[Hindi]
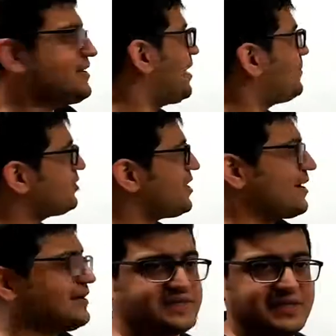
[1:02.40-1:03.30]
यहां पे तो ये
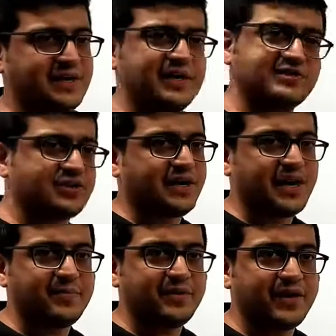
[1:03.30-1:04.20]
मान के चलेंगे कि स्ट्रेट
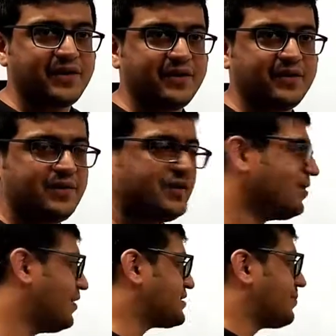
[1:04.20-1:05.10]
लाइन में जा रही है
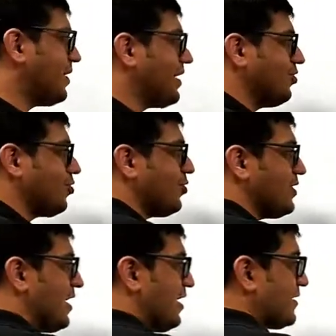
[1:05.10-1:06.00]
अच्छा मान लो कोई
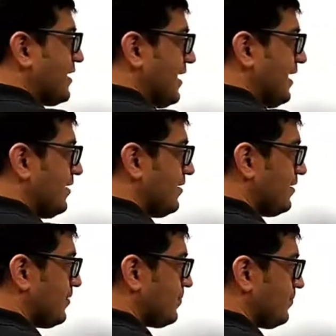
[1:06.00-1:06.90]
आंख है
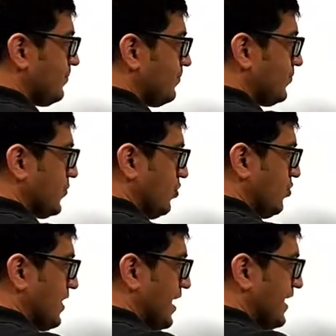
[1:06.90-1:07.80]

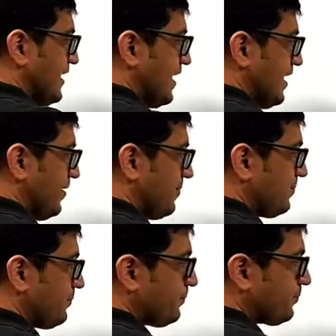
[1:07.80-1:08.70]
कोई आई है
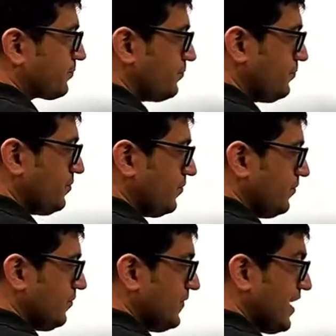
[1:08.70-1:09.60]

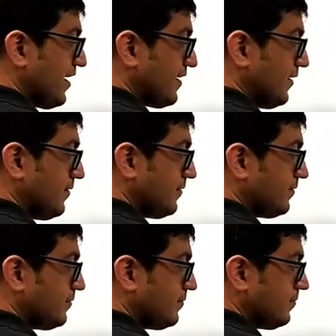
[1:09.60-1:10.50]
आंख है
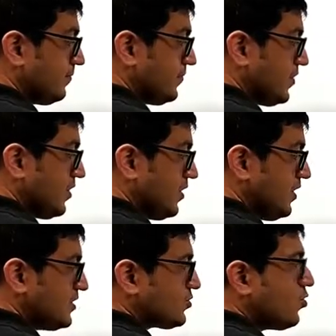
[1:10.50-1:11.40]

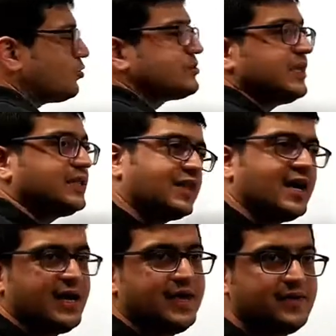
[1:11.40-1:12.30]
इसको कुछ दिखता
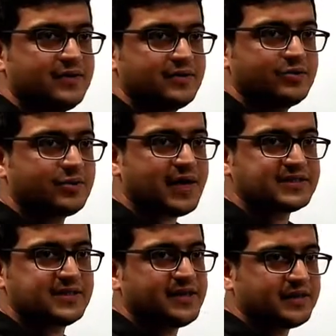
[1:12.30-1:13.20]
है तो
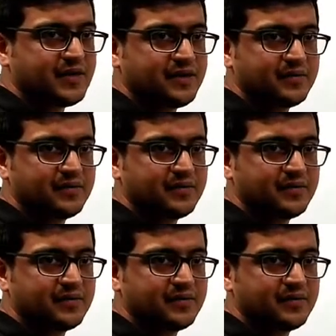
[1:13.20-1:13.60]
कैसे दिखता है